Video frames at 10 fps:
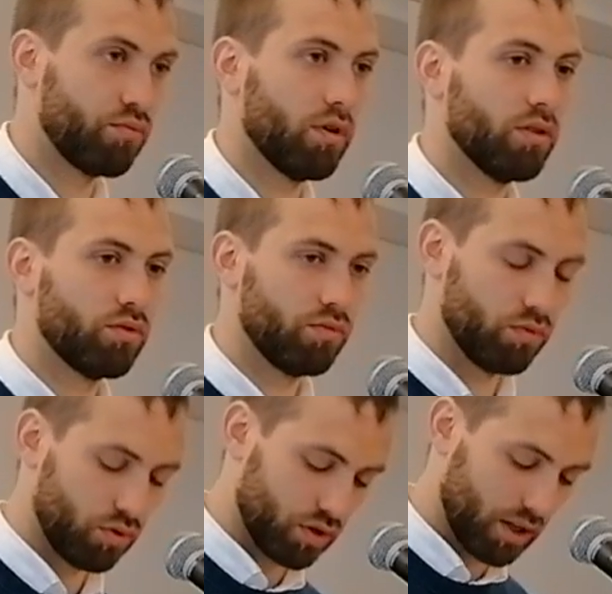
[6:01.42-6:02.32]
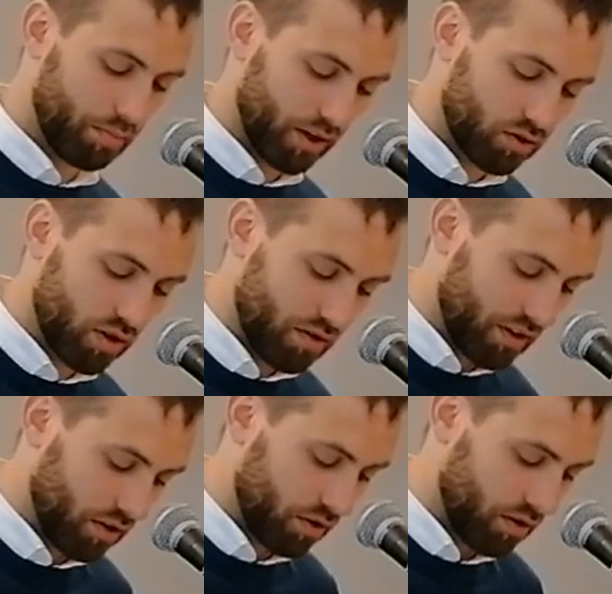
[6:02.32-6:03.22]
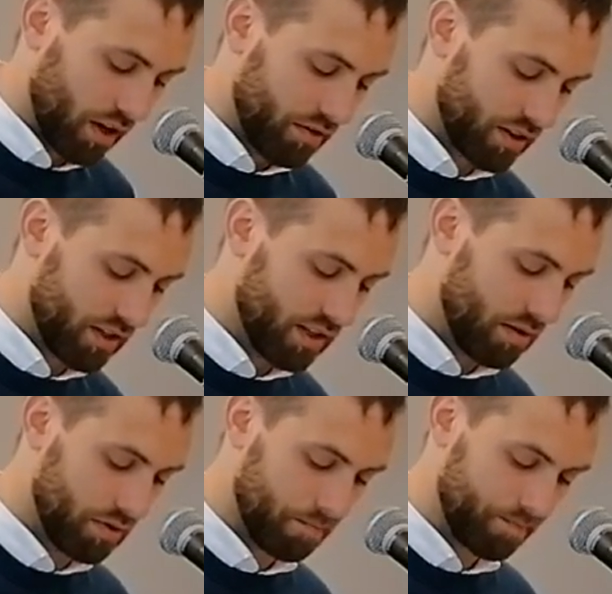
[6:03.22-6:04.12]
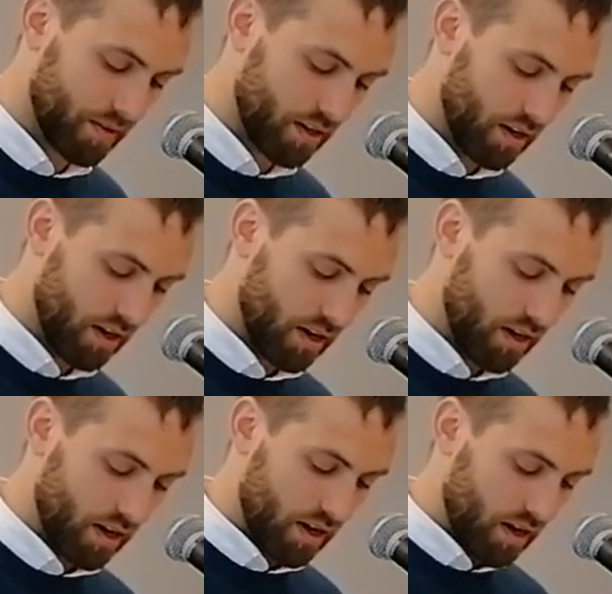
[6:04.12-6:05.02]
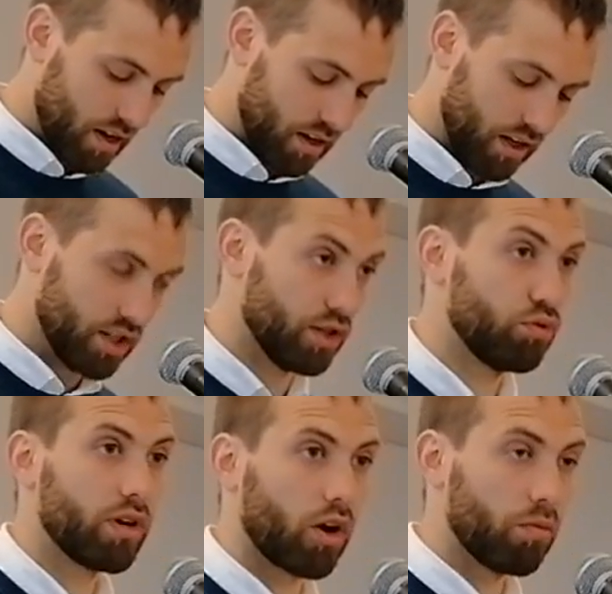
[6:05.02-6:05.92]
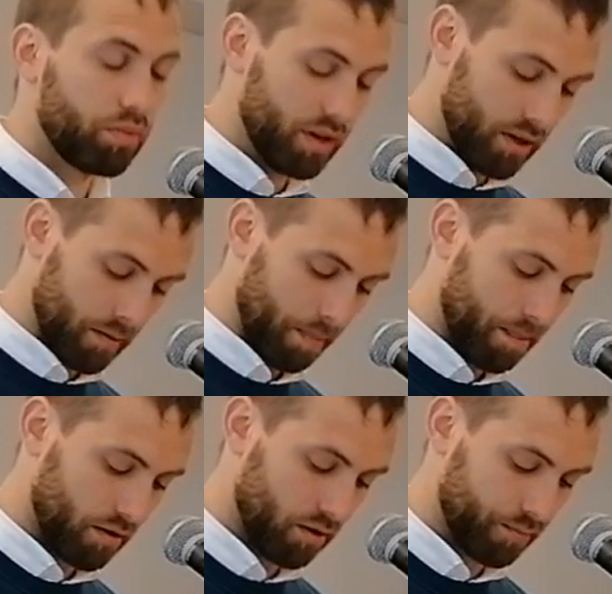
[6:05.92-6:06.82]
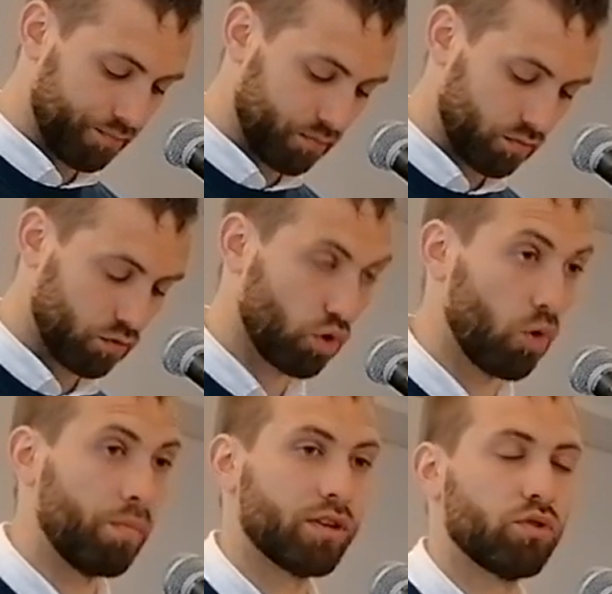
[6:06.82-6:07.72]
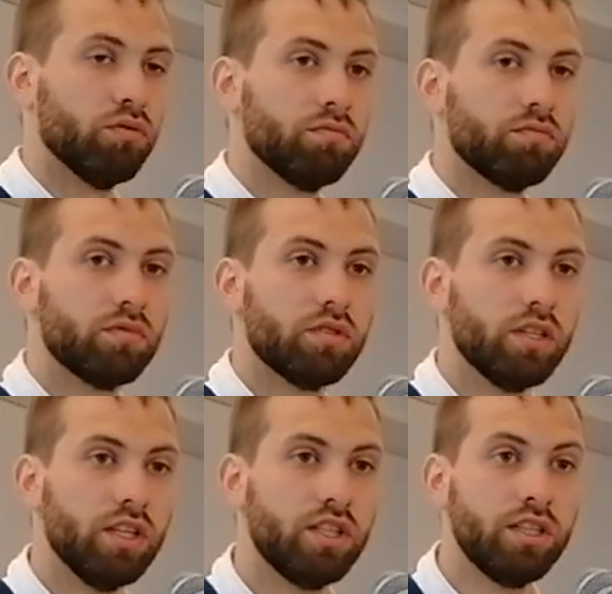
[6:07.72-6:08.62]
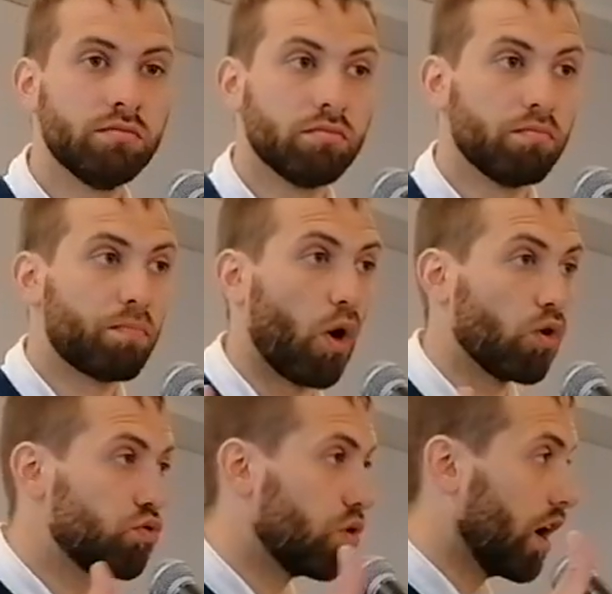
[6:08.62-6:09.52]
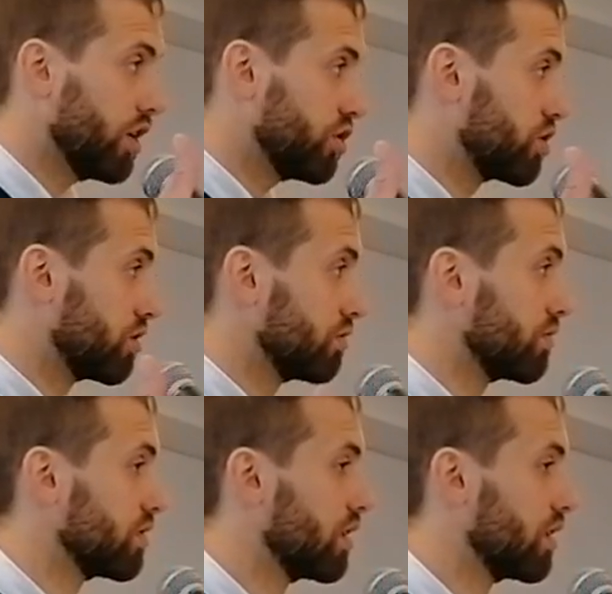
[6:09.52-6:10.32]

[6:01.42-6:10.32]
foi de cette personne avec, avec ses amis. Et Jésus est rempli de compassion. Il dit Prends courage,